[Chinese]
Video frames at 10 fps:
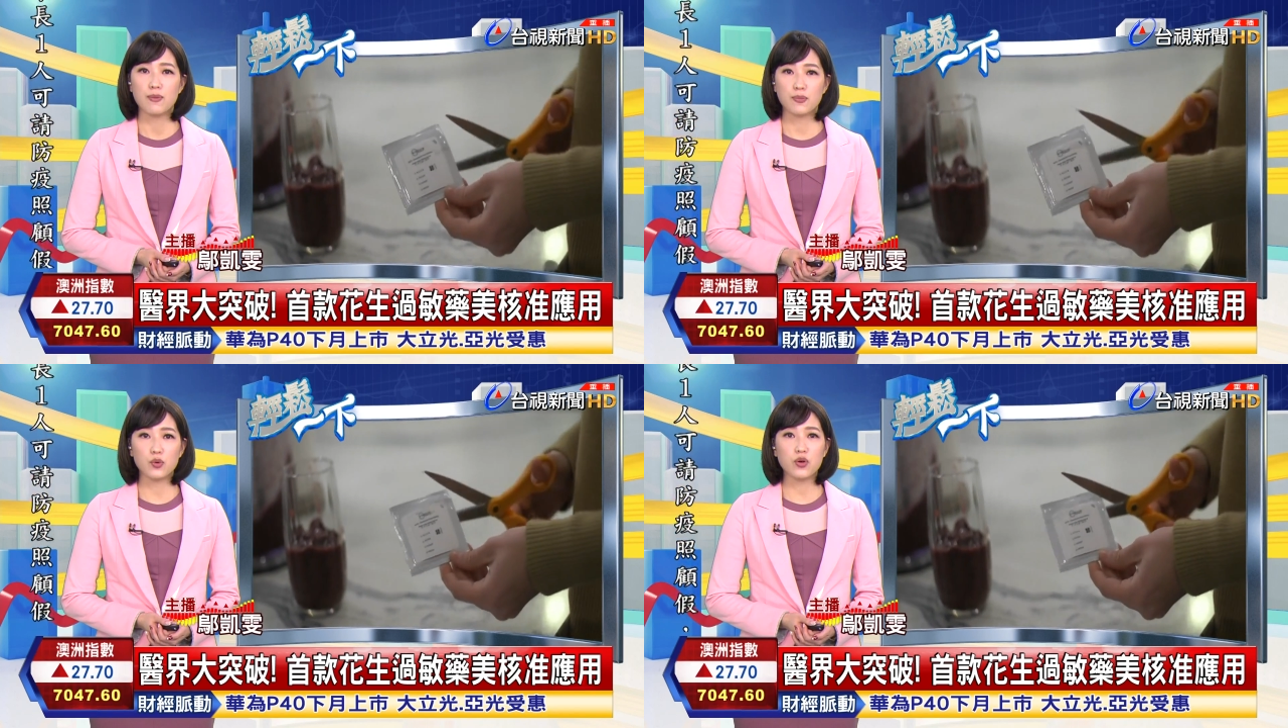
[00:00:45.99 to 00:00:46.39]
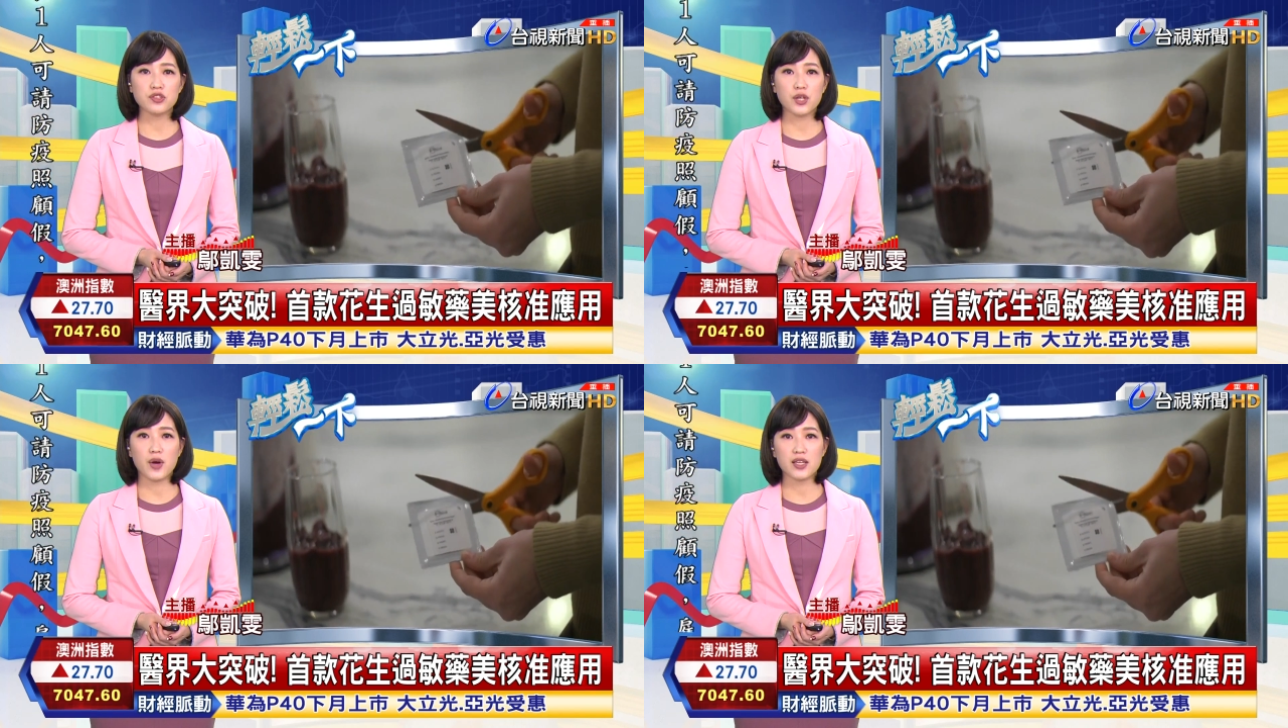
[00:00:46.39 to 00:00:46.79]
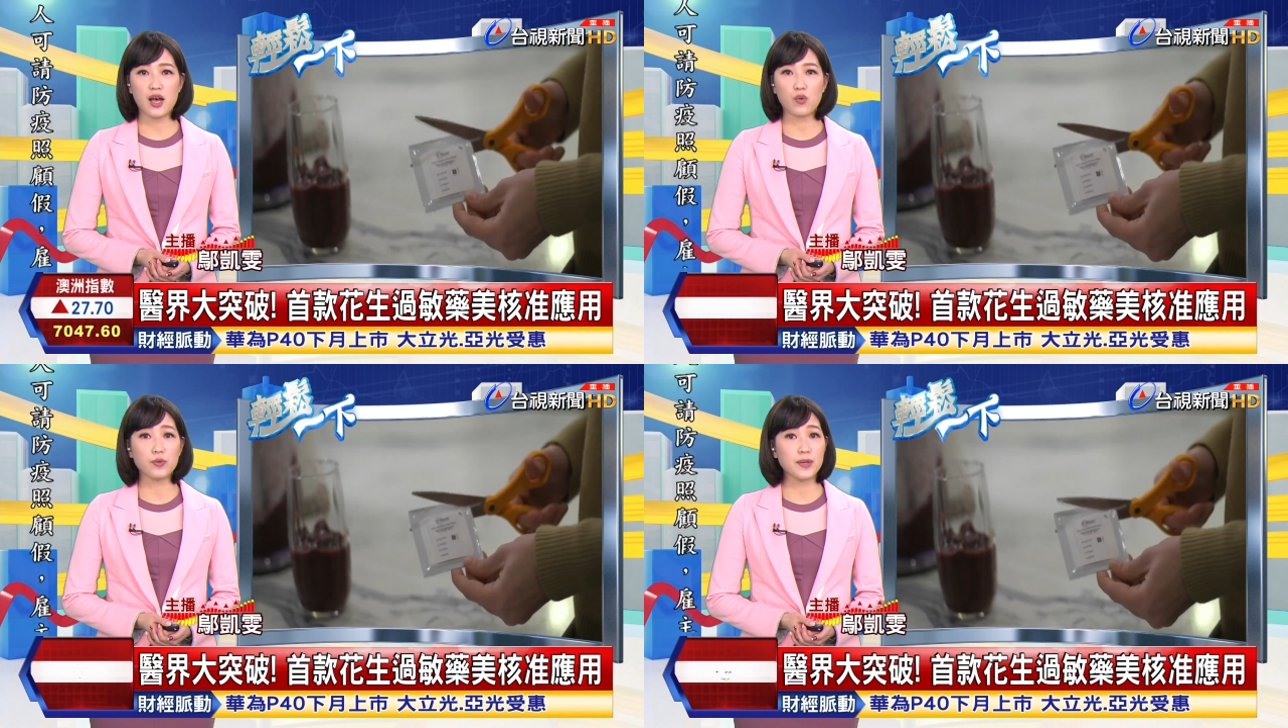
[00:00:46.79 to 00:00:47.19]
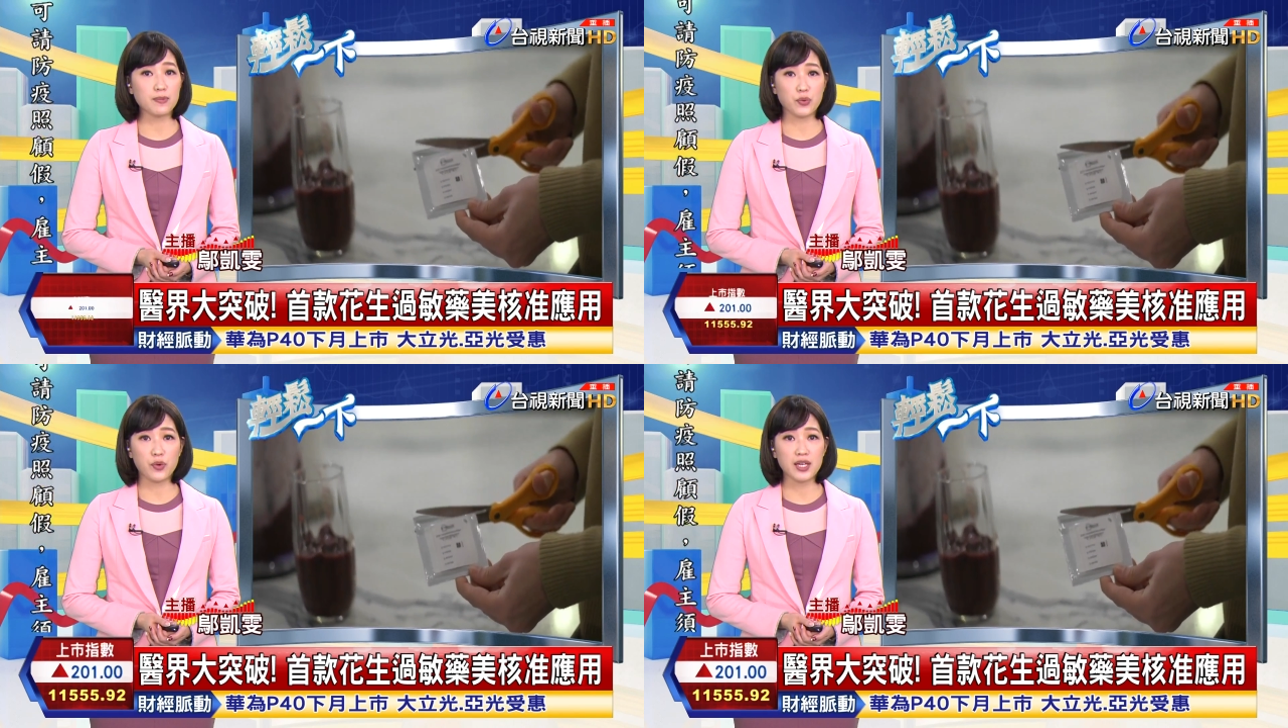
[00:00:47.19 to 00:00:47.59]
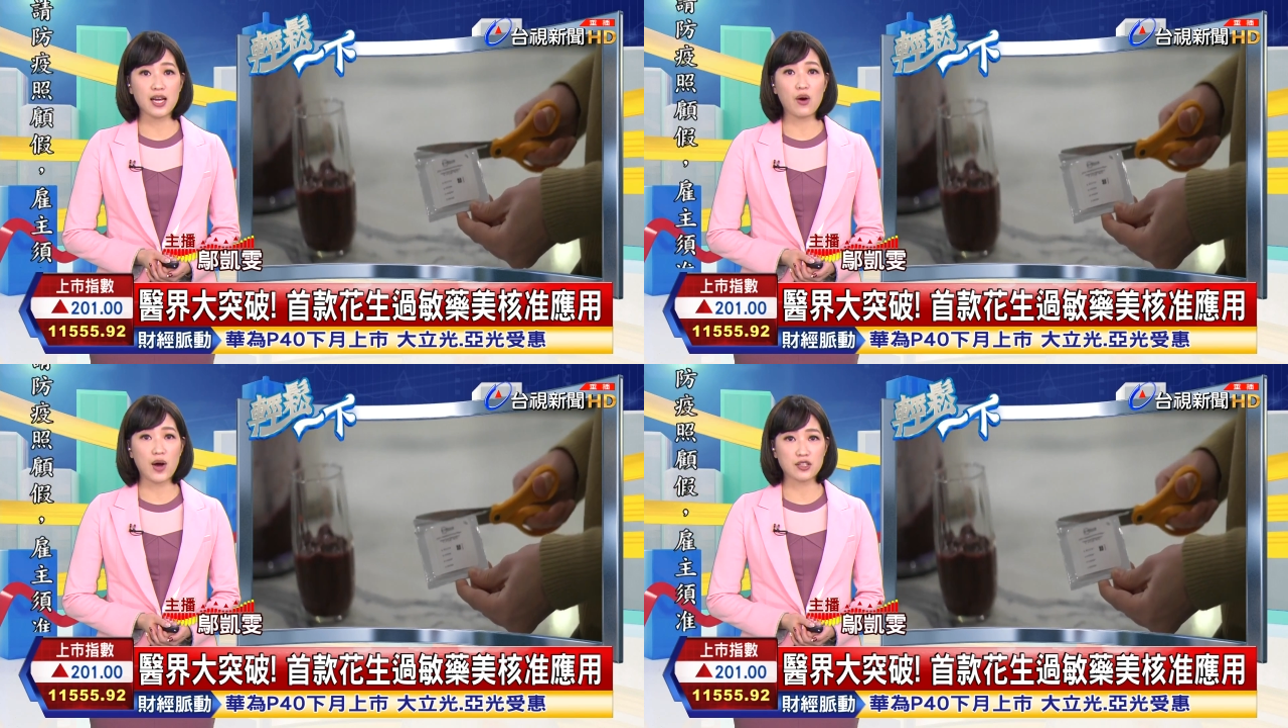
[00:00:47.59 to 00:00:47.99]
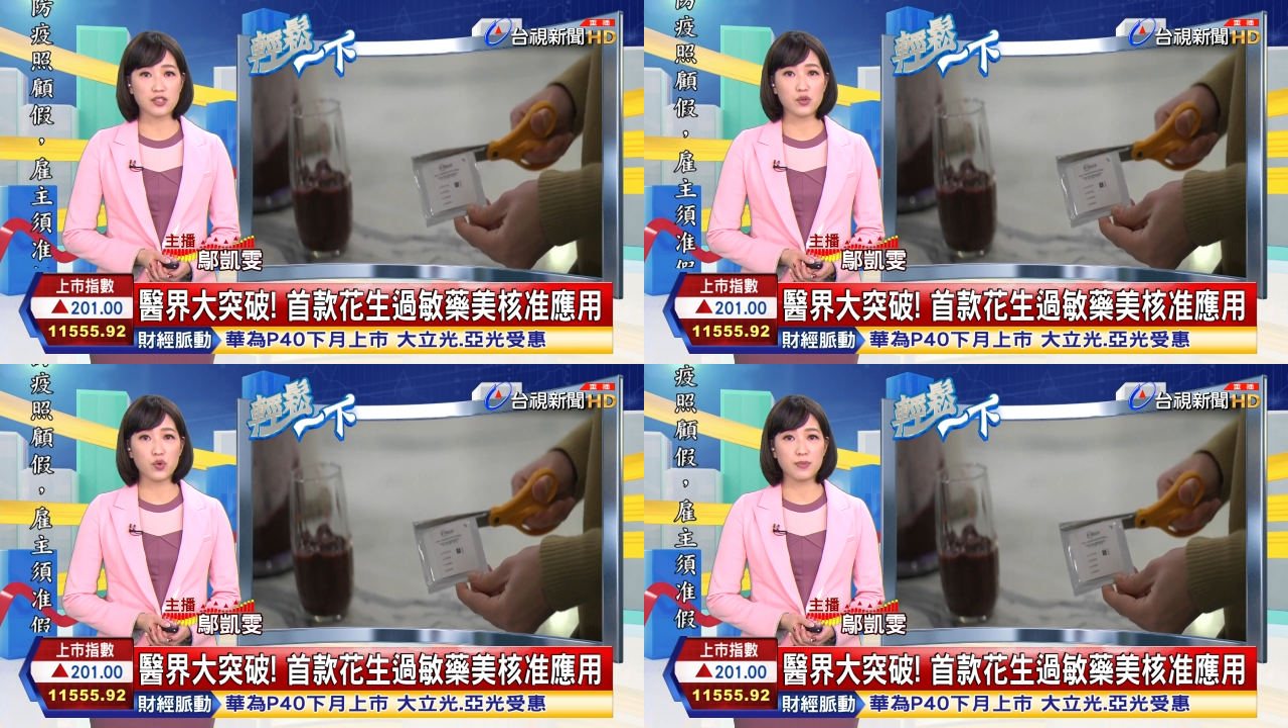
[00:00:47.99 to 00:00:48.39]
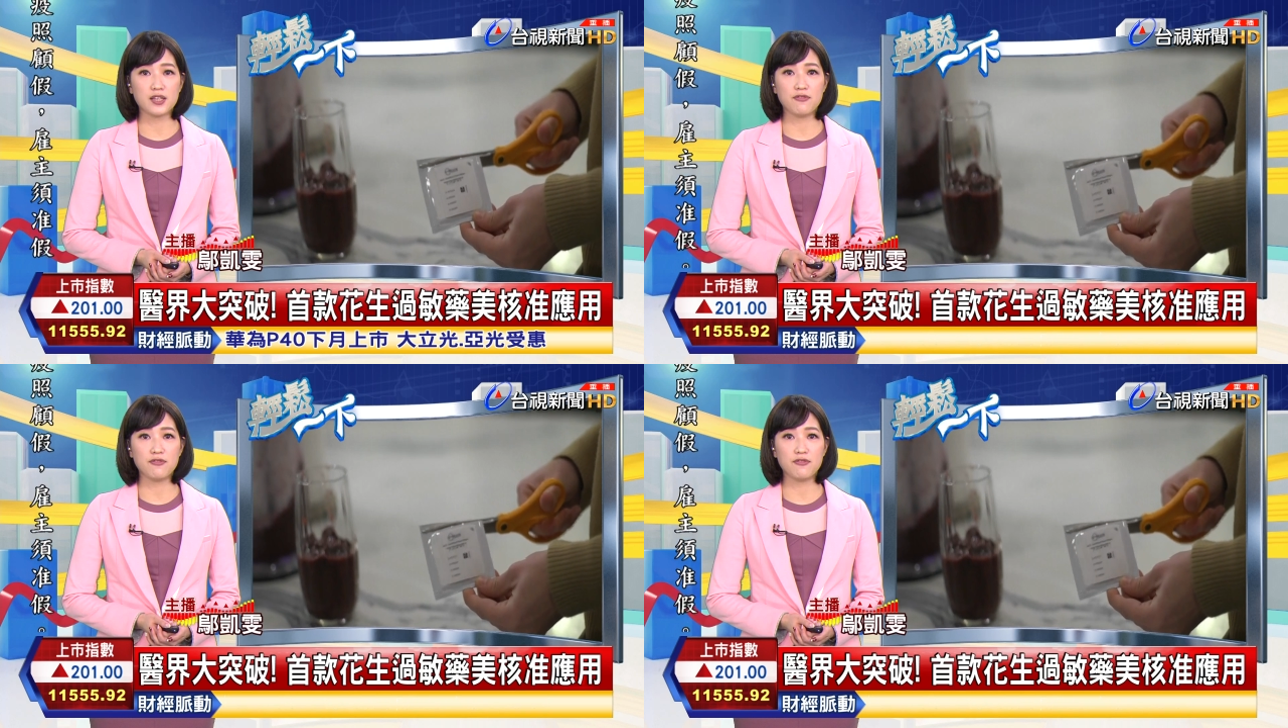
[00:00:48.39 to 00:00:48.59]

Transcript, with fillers: 不过，这款药物并不会让花生过敏。